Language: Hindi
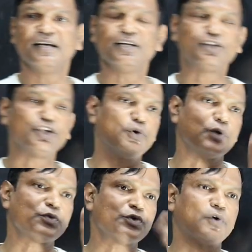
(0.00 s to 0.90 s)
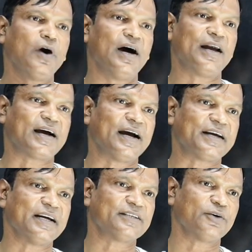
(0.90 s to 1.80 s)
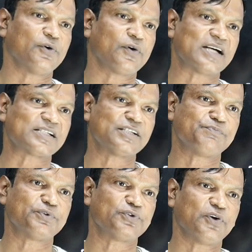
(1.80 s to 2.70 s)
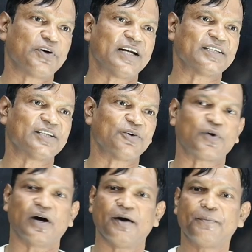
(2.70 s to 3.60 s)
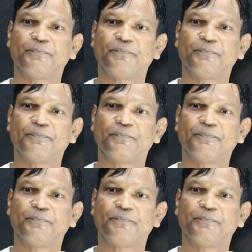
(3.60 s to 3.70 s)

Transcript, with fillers: ये तीनों गुट को हल्का टेंशन होगा कि पुरजोर टेंशन होगा